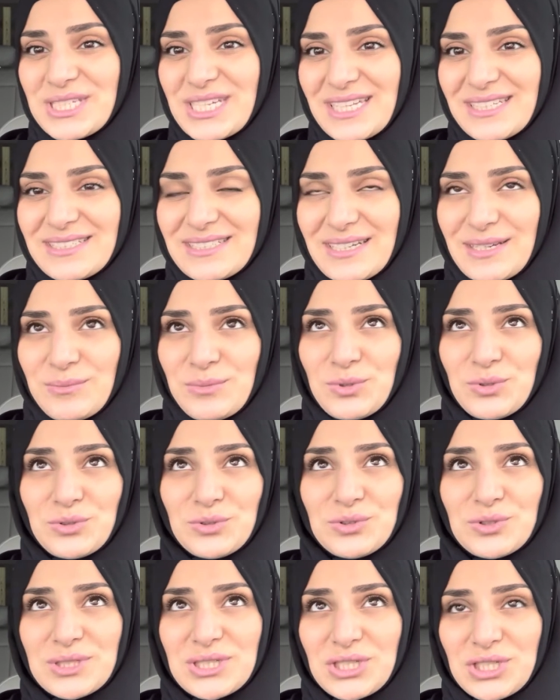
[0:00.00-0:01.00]

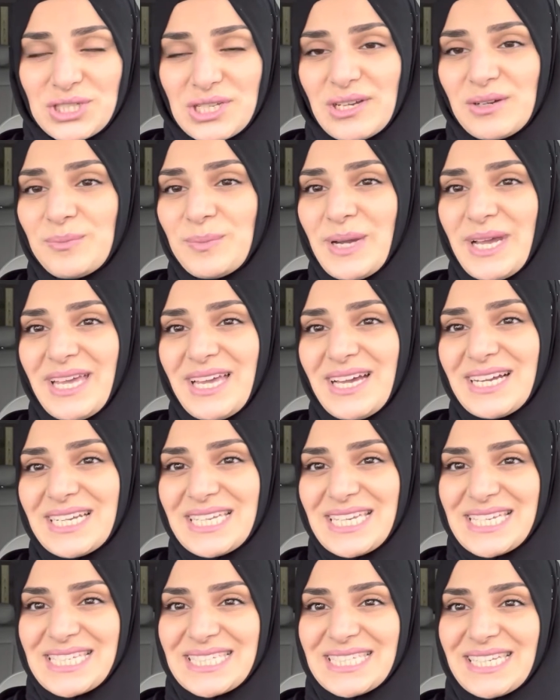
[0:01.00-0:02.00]
yediremiyoruz. İştahı bayağı
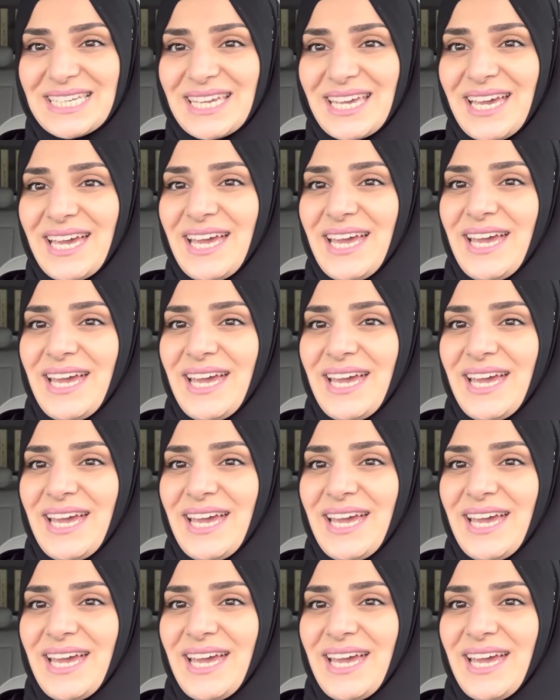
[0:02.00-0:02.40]
kesik.